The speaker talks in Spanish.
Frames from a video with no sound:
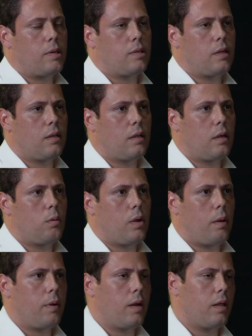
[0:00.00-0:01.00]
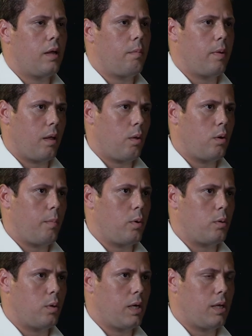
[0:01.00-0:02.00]
presidente Luis Abinader me ha dado una
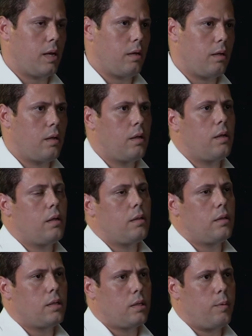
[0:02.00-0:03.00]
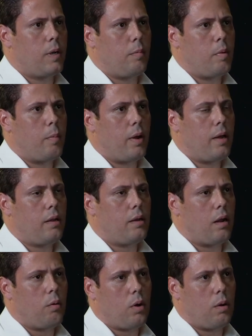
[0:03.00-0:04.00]
oportunidad de servir a mi país,
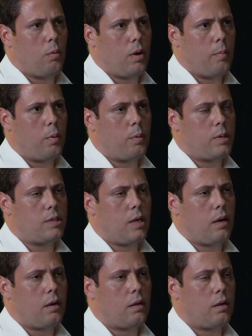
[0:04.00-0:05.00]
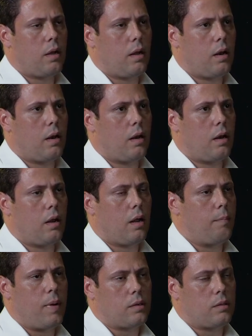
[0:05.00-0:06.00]
la cual voy a aprovechar al,
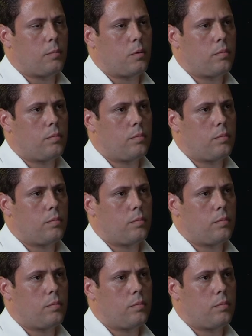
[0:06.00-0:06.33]
máximo.